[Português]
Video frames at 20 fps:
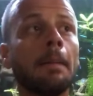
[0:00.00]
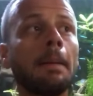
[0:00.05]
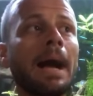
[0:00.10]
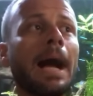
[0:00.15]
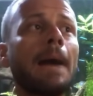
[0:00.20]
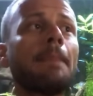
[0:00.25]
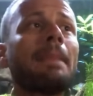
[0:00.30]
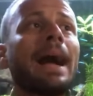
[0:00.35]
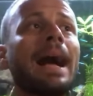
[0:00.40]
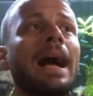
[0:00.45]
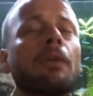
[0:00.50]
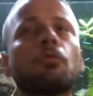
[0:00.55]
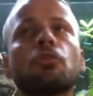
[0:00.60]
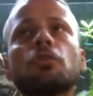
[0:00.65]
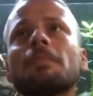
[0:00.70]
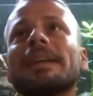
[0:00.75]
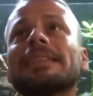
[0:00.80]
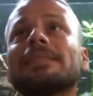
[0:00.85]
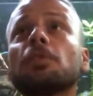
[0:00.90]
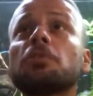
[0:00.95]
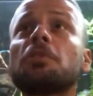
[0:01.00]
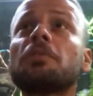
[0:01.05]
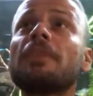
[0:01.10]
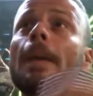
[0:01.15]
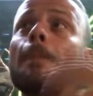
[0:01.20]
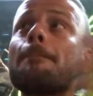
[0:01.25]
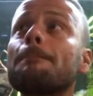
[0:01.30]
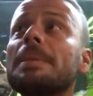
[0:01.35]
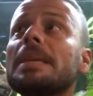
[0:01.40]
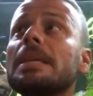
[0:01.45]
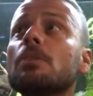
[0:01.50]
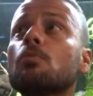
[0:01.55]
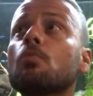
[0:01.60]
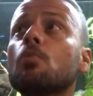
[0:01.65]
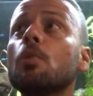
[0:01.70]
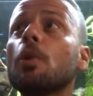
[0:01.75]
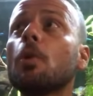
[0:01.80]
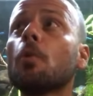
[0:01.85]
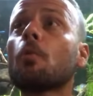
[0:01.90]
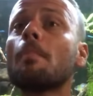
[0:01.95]
Ah, Marcos, mas se eu tiver
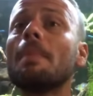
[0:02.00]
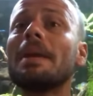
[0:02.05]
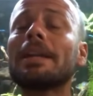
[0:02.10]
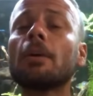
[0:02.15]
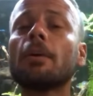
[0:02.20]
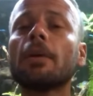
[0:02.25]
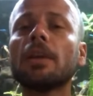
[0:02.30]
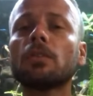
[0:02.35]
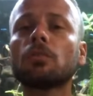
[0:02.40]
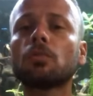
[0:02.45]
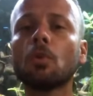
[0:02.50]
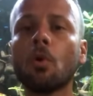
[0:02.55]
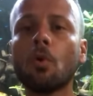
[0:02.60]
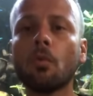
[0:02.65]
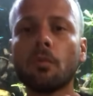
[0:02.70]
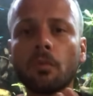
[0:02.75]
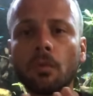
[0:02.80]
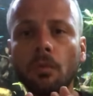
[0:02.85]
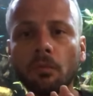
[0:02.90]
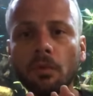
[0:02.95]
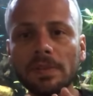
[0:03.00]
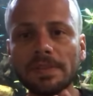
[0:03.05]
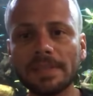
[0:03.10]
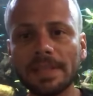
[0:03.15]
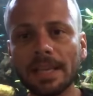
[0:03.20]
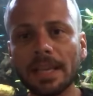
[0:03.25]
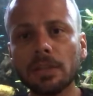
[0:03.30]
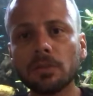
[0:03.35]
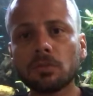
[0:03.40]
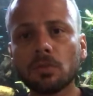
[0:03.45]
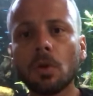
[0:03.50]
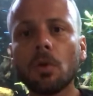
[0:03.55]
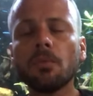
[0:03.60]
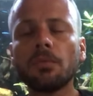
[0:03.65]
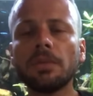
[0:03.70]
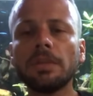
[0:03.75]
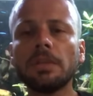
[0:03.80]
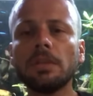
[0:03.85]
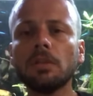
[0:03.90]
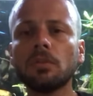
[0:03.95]
pico, eu, como é que eu resolvo? Você
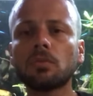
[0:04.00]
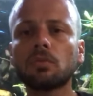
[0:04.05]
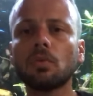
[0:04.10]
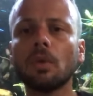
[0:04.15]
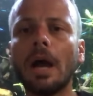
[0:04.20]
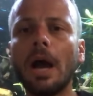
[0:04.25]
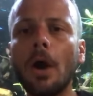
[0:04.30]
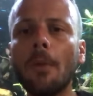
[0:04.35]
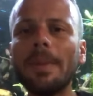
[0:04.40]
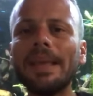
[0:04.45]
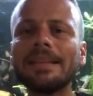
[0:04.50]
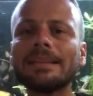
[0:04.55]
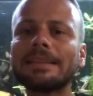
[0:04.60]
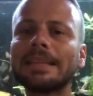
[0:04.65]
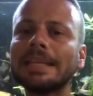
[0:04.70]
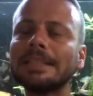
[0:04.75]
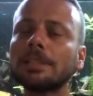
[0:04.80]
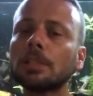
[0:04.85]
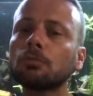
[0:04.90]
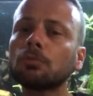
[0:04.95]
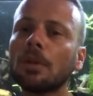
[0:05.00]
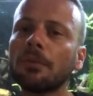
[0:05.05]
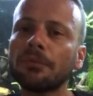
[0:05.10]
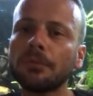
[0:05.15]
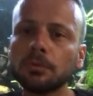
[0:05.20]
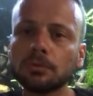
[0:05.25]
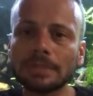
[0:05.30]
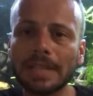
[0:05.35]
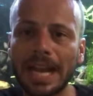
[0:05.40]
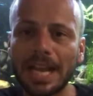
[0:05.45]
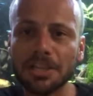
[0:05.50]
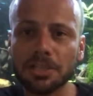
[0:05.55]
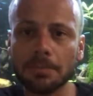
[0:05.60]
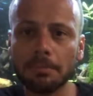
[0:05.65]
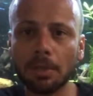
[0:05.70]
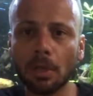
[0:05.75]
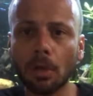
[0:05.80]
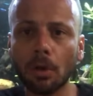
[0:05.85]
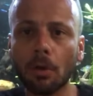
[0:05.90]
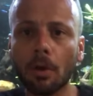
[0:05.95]
resolve isso aumentando a tua filtragem
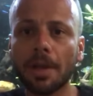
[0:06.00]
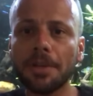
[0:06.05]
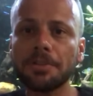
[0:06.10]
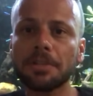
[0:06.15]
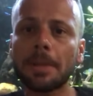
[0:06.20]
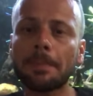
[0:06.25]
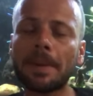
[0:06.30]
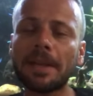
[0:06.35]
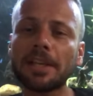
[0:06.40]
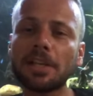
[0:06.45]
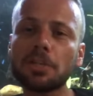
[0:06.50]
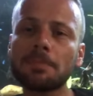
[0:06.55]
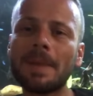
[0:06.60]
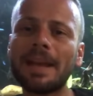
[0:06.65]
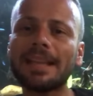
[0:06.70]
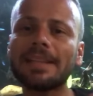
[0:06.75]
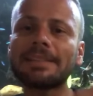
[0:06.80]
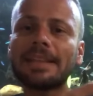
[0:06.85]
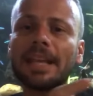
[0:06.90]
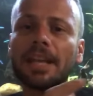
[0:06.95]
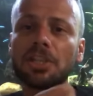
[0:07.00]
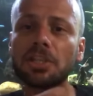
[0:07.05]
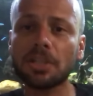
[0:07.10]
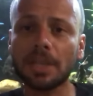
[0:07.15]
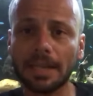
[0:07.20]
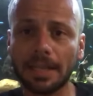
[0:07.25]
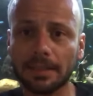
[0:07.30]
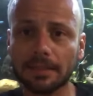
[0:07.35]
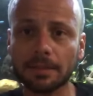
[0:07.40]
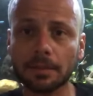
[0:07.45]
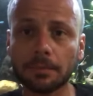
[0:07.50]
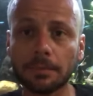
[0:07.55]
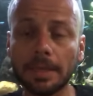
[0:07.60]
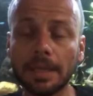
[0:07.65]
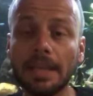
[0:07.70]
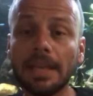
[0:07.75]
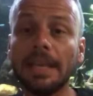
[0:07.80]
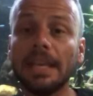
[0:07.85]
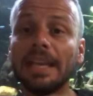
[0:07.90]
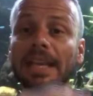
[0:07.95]
biológica para que as bactérias cresçam.
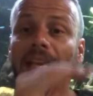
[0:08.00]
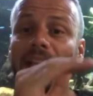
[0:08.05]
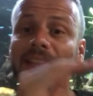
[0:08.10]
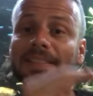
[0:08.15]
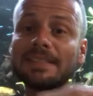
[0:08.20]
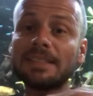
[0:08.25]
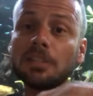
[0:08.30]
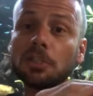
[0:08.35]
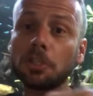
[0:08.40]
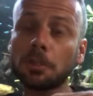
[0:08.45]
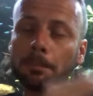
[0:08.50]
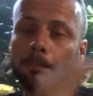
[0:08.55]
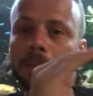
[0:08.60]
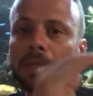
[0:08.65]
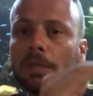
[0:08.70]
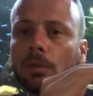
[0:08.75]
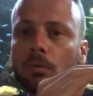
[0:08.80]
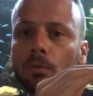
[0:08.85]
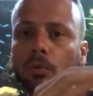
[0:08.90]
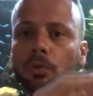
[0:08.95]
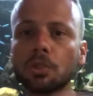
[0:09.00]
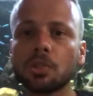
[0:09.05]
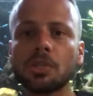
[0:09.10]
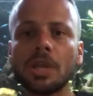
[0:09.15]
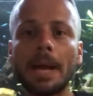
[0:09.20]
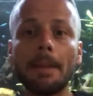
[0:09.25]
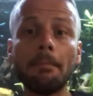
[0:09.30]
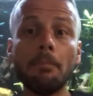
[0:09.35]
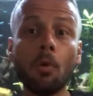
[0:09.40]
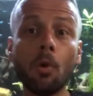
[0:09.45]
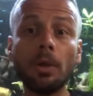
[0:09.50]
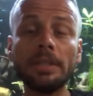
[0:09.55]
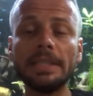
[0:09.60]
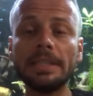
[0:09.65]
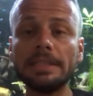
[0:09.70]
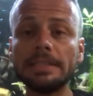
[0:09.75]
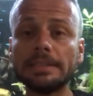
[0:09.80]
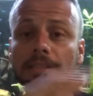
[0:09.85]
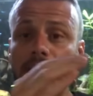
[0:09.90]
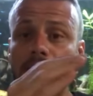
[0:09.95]
Esses picos de amônia
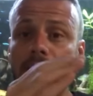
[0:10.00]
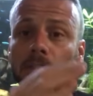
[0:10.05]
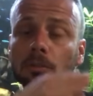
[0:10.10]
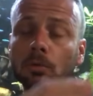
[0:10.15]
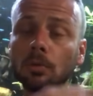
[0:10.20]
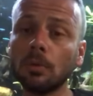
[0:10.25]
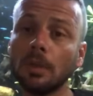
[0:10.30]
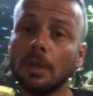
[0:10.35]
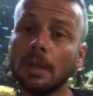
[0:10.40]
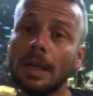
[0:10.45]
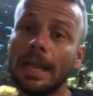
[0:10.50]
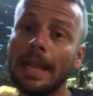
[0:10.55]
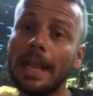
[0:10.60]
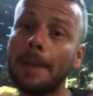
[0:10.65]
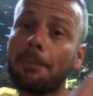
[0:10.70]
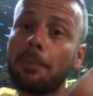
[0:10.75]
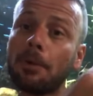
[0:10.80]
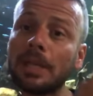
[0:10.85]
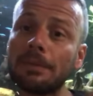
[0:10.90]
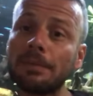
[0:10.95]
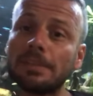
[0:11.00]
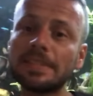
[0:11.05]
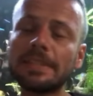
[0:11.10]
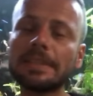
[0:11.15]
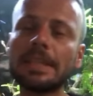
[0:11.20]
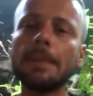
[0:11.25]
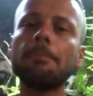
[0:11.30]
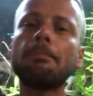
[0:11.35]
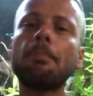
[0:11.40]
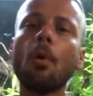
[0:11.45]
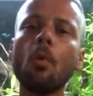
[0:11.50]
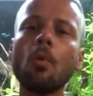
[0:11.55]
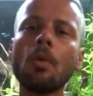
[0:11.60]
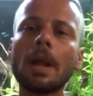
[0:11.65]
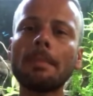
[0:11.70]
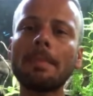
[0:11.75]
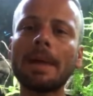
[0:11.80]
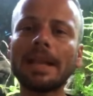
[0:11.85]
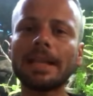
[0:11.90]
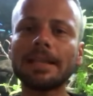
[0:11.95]
e nitrito é porque você tem
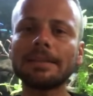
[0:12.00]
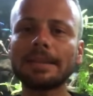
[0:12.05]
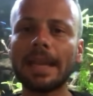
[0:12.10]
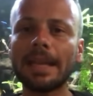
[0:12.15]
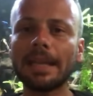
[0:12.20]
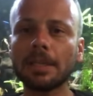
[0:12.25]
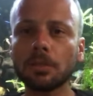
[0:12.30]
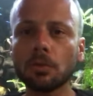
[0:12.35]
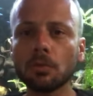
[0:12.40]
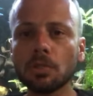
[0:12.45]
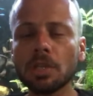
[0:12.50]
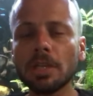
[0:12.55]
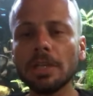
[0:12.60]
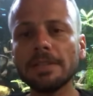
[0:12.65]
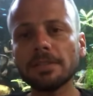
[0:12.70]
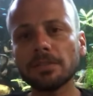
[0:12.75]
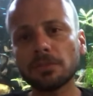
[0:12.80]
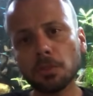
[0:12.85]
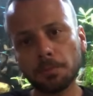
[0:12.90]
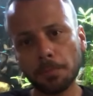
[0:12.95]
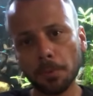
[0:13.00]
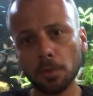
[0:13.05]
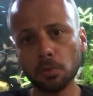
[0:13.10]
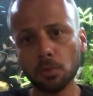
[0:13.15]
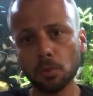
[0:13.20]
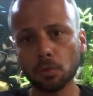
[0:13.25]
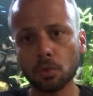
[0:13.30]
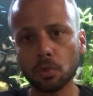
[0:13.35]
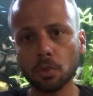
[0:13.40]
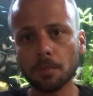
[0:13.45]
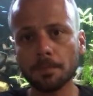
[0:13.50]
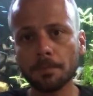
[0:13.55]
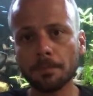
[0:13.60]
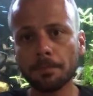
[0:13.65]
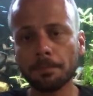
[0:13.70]
pouca bactéria que utiliza esses produtos.